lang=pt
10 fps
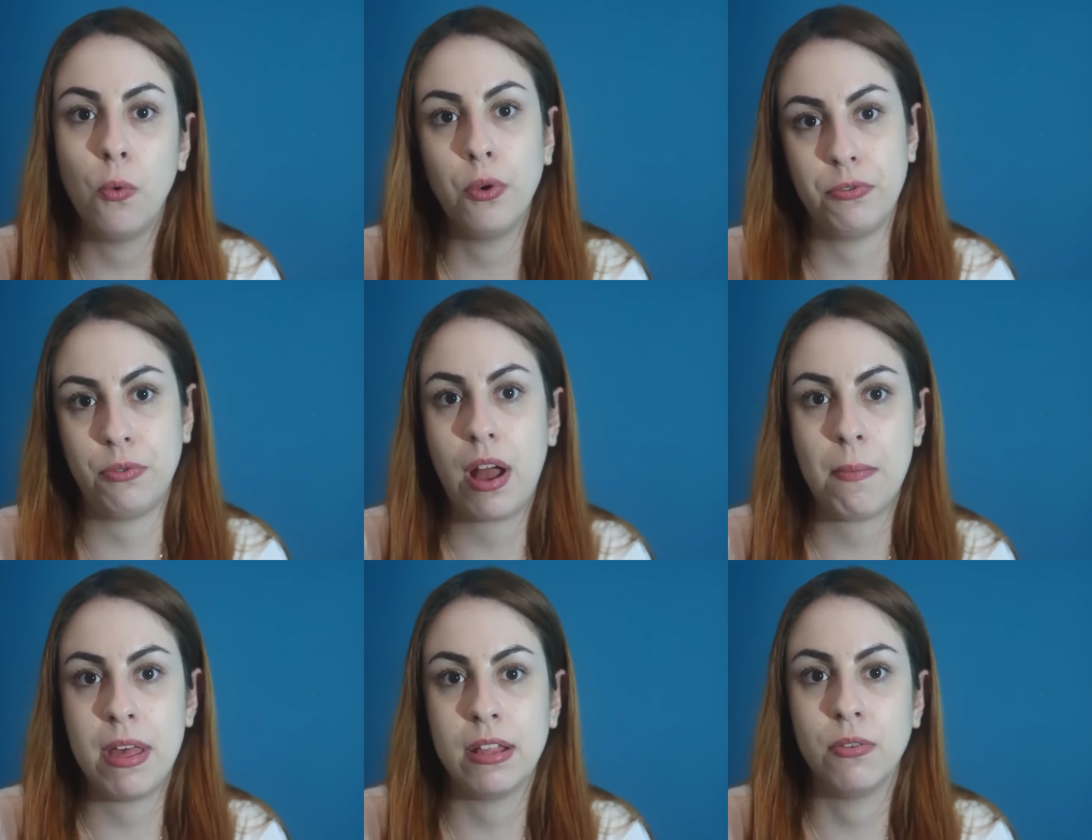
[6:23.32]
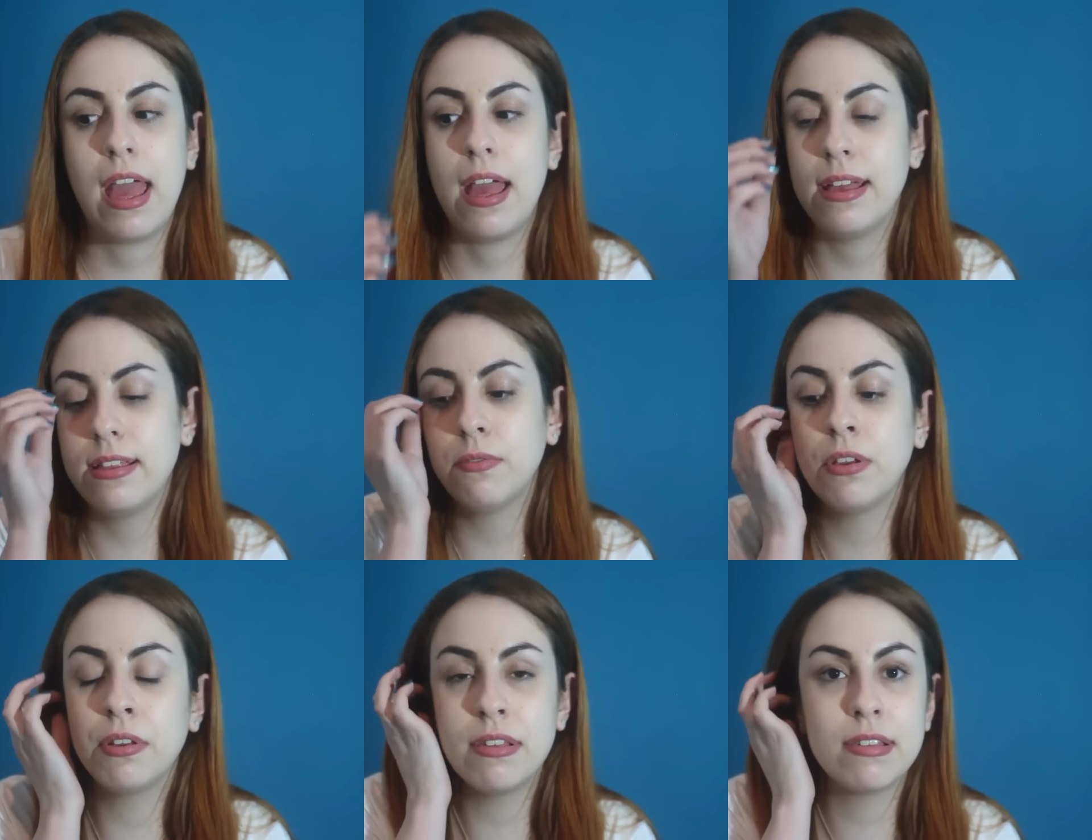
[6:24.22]
o ruivo no cabelo. É, então
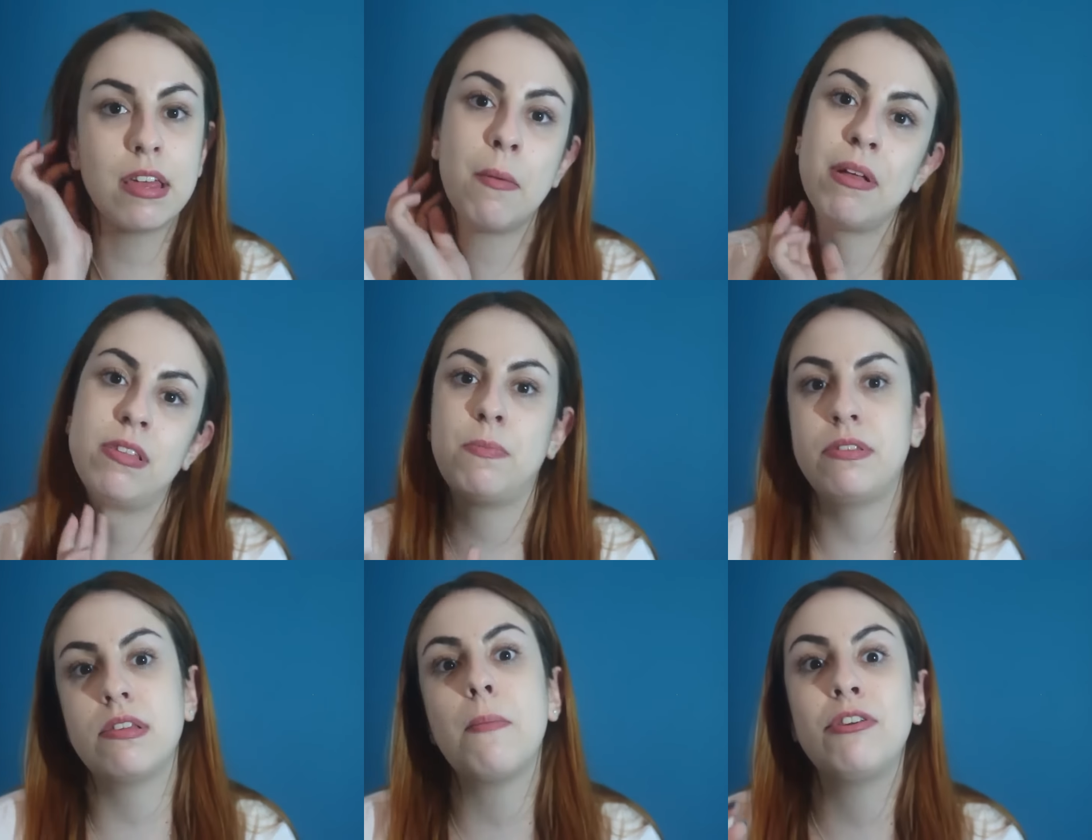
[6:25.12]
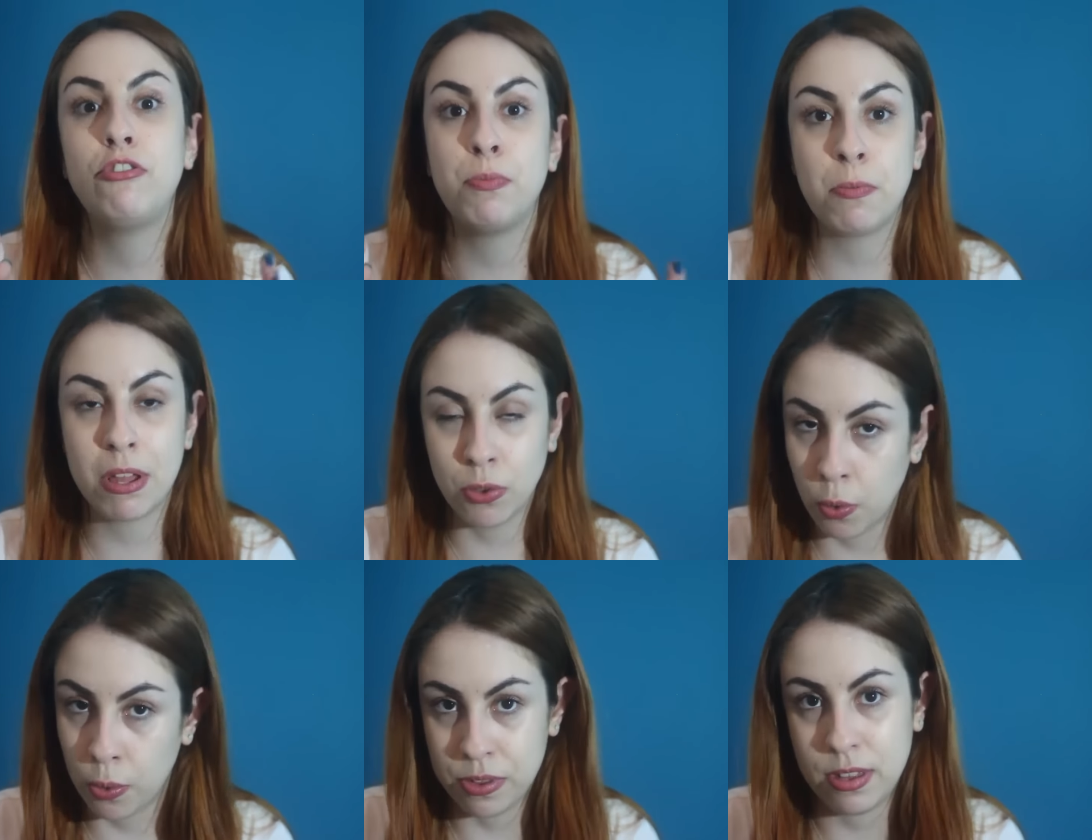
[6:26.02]
não necessariamente você precisa partir pra uma
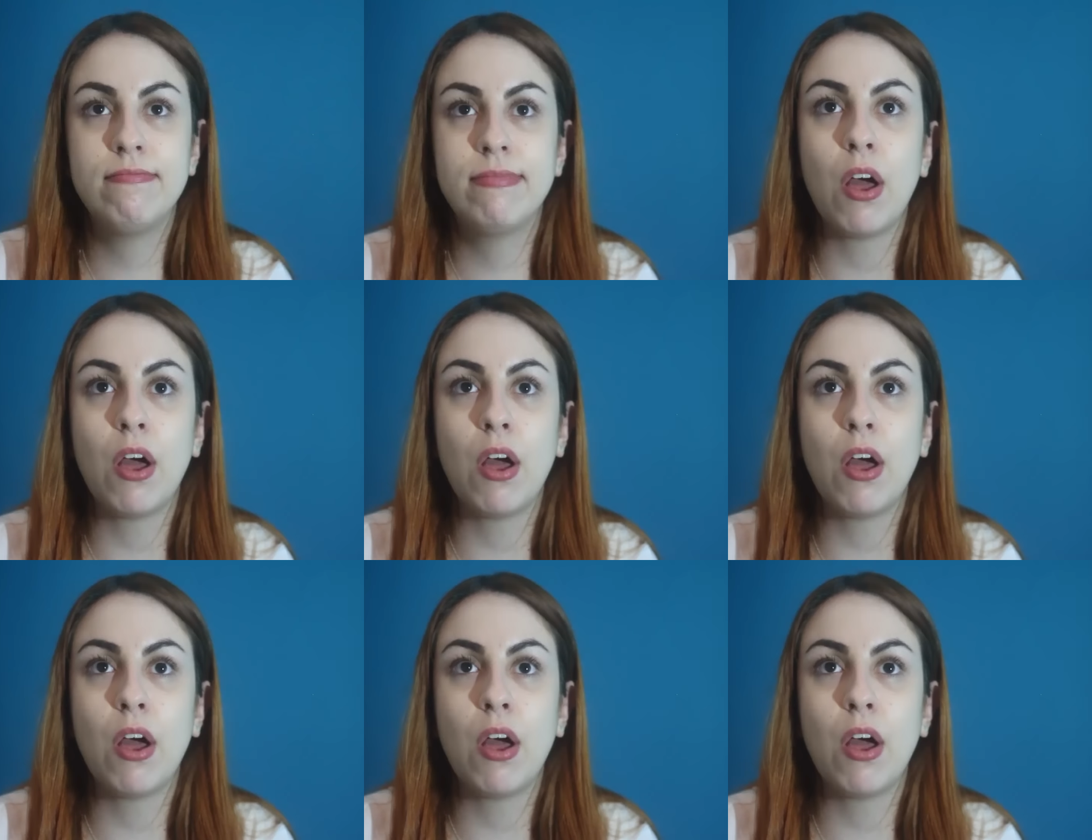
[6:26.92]
12.